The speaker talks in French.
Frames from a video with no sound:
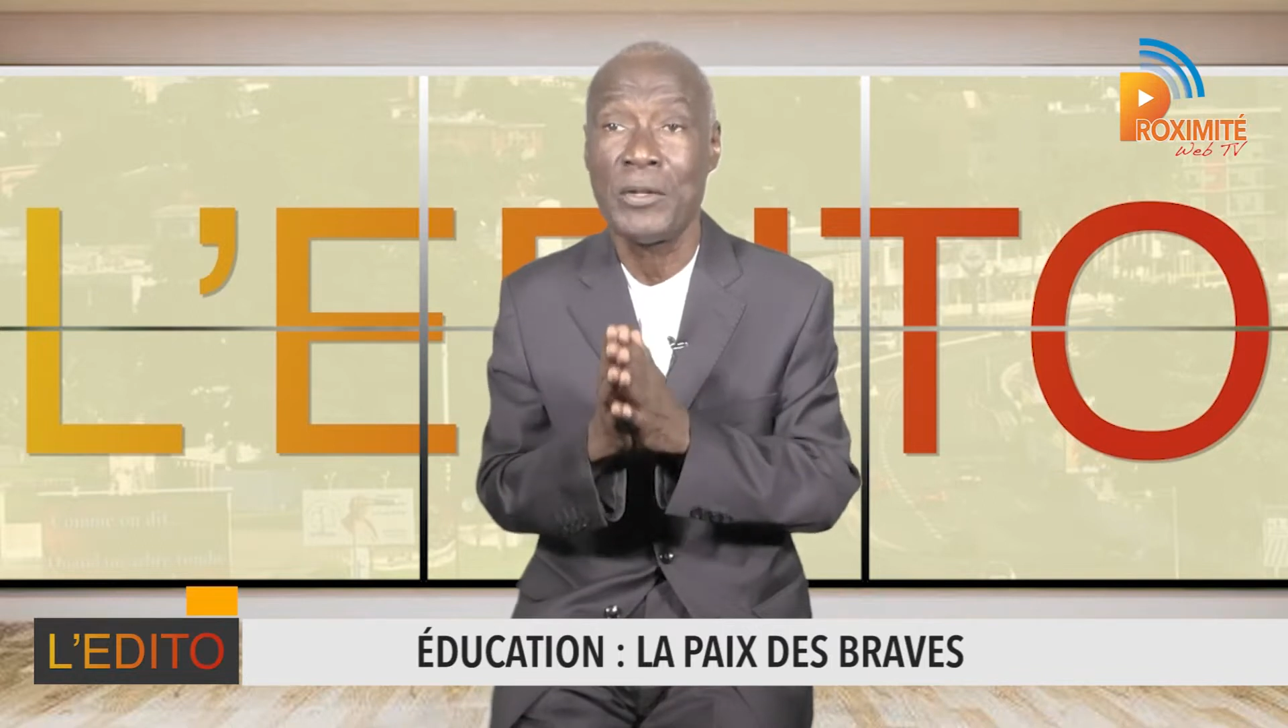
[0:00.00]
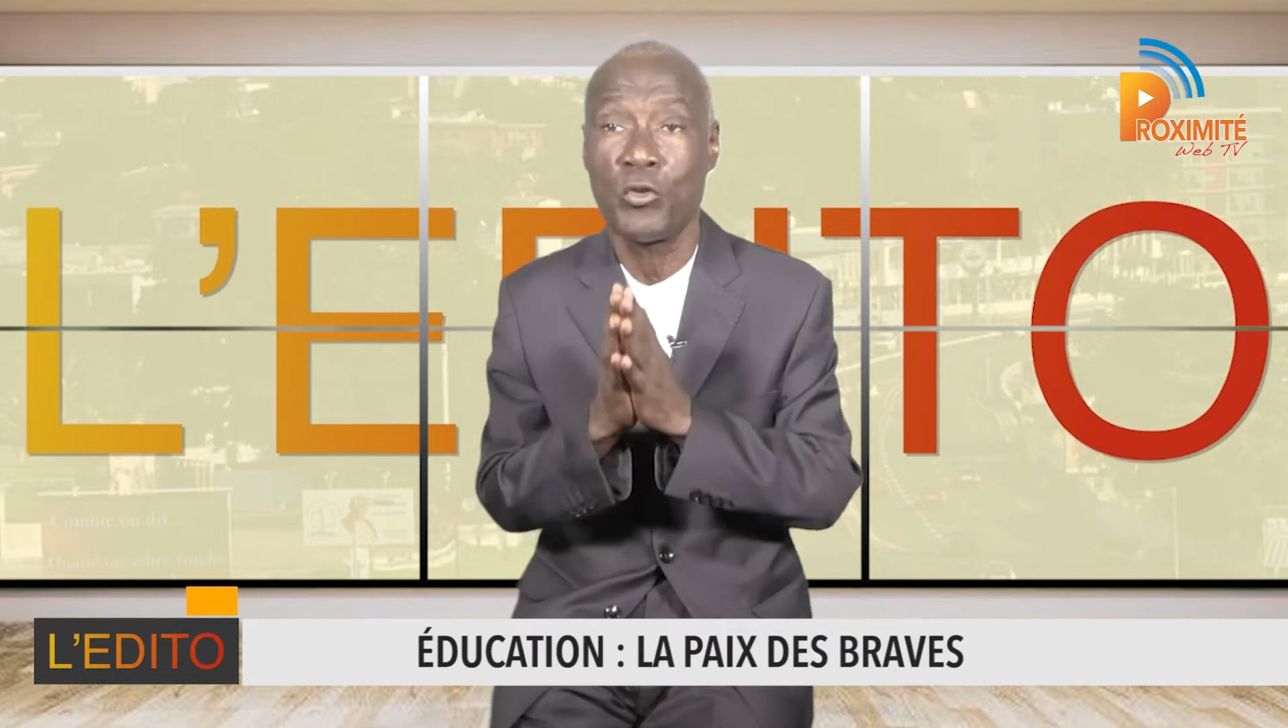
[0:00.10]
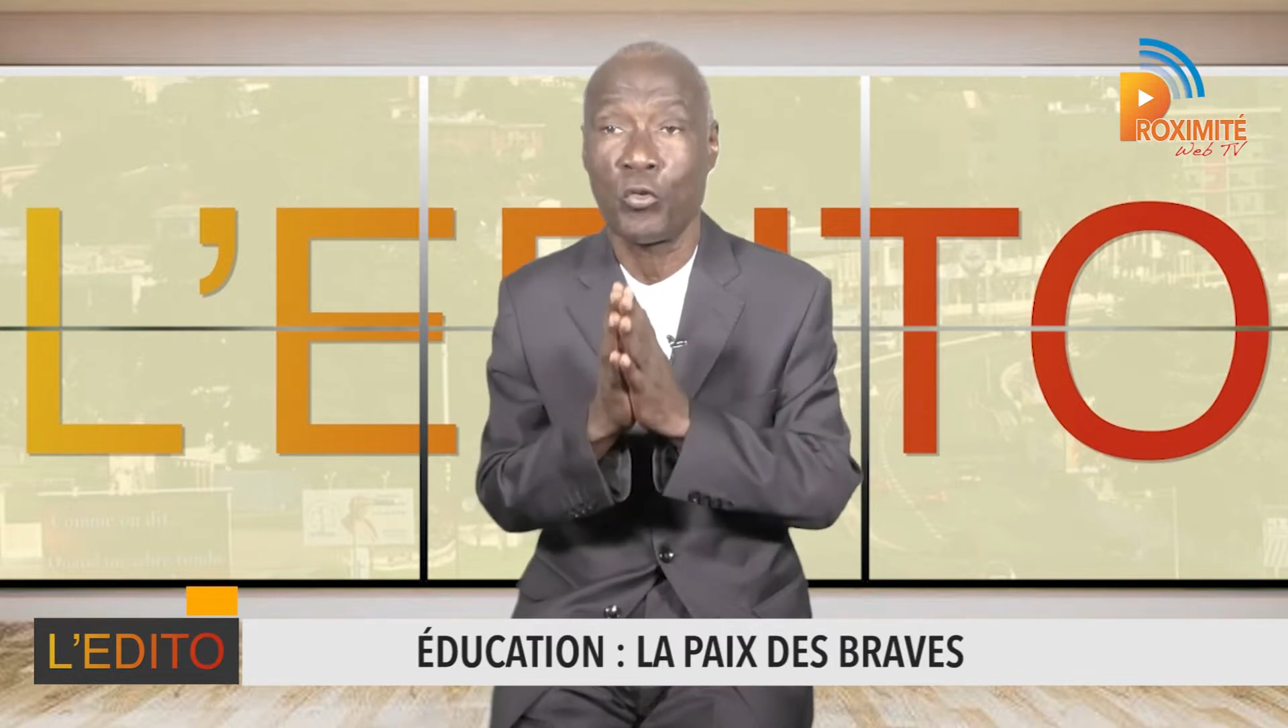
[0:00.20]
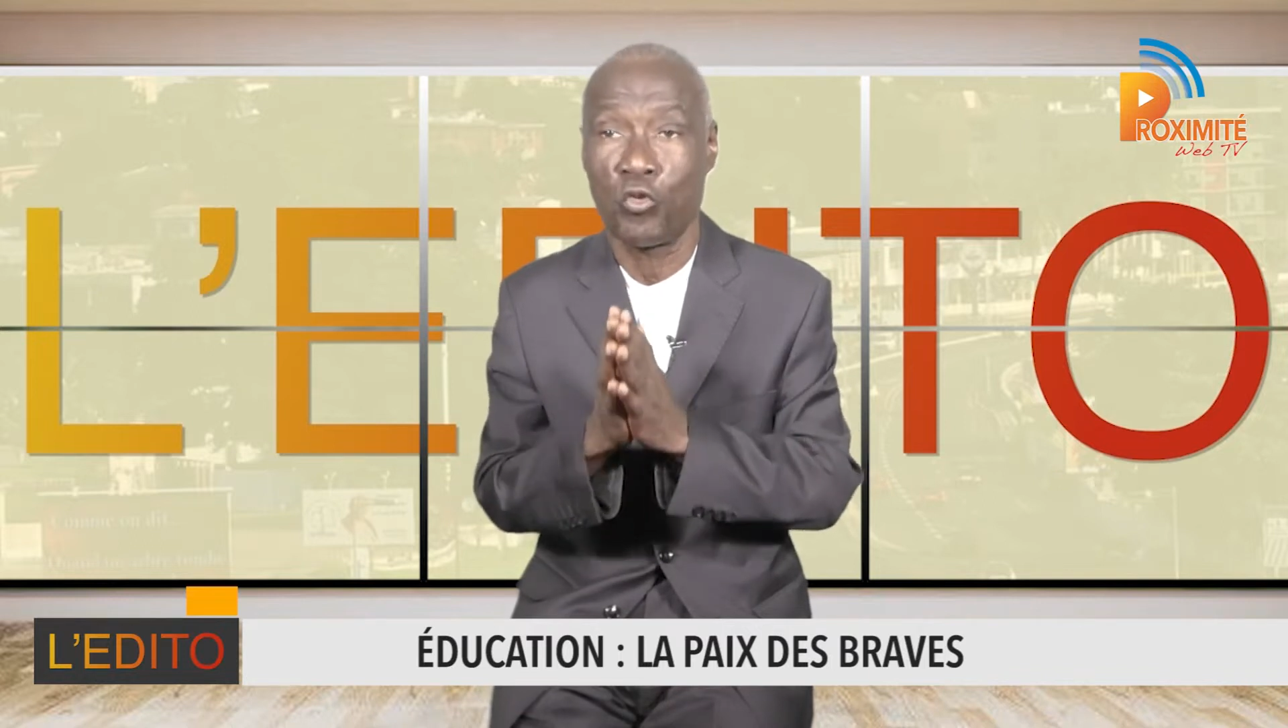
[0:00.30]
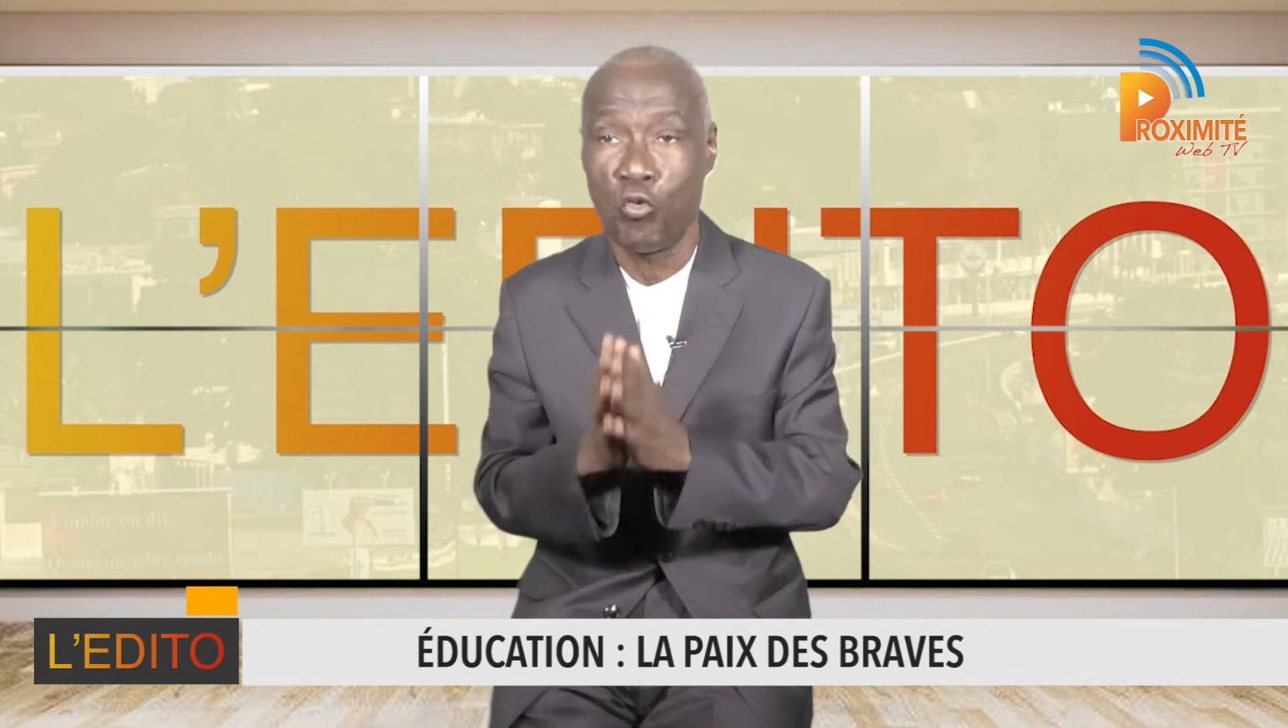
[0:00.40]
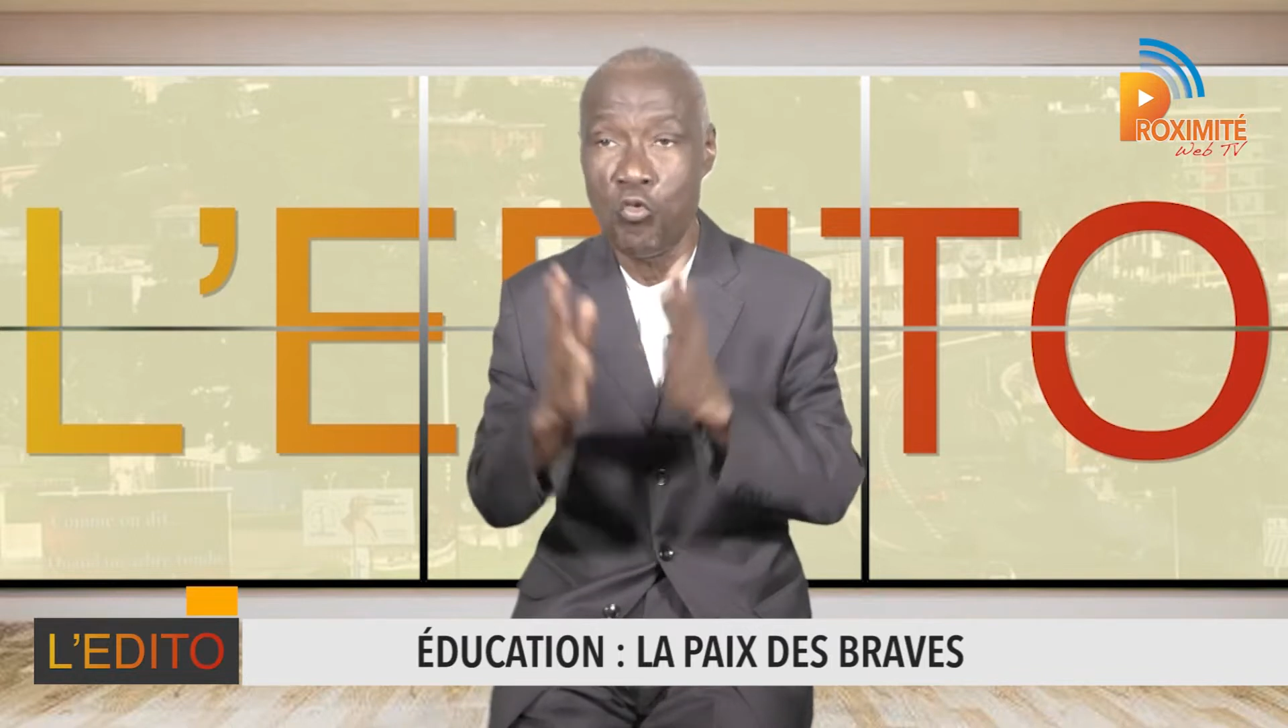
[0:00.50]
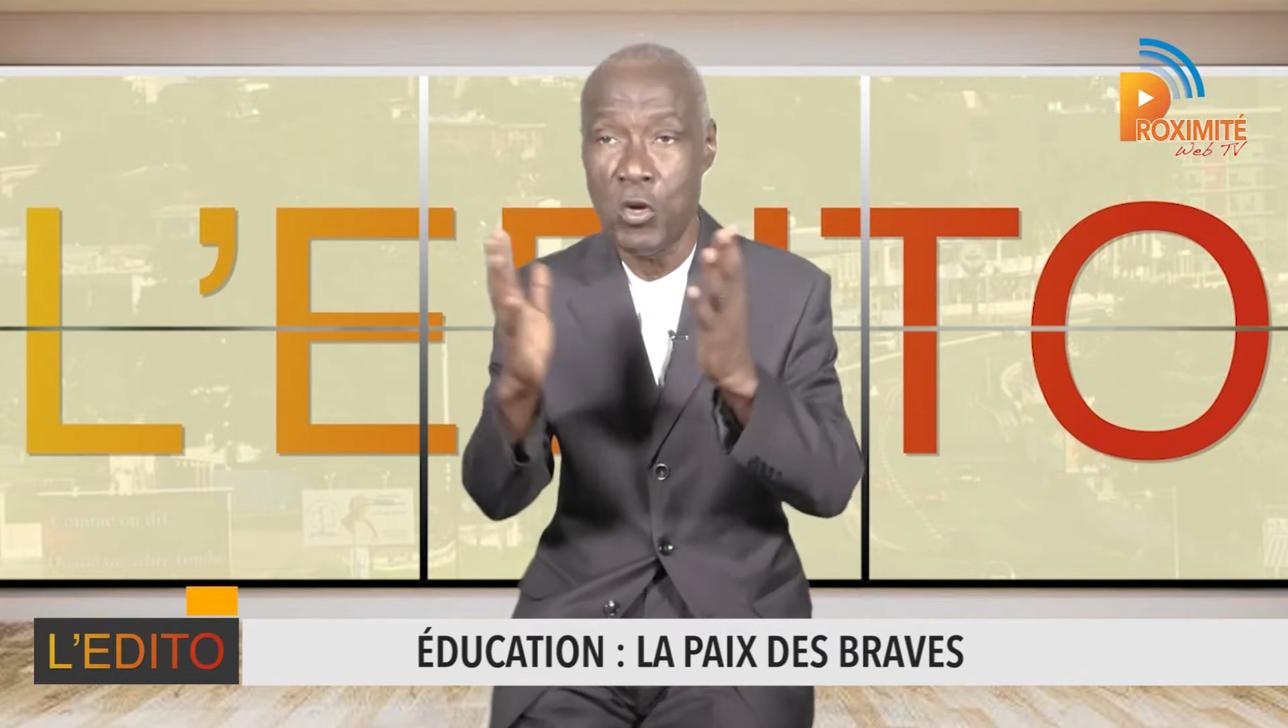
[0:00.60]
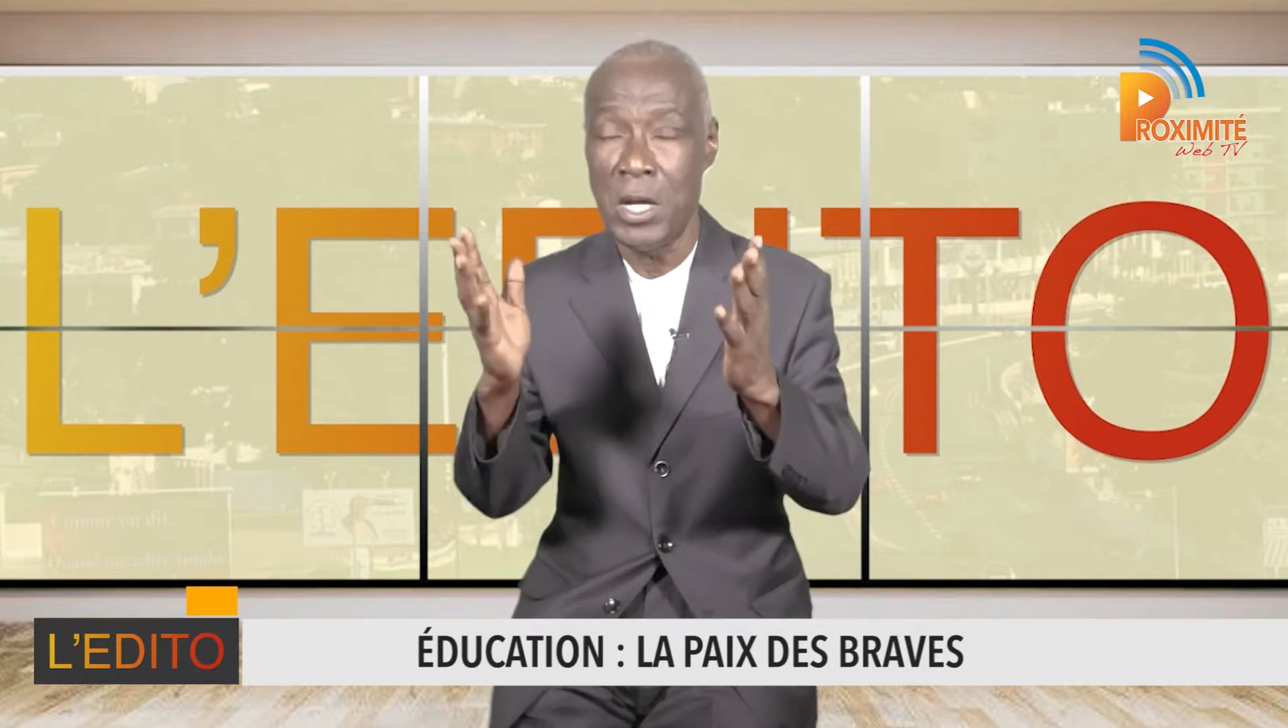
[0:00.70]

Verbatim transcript: surtout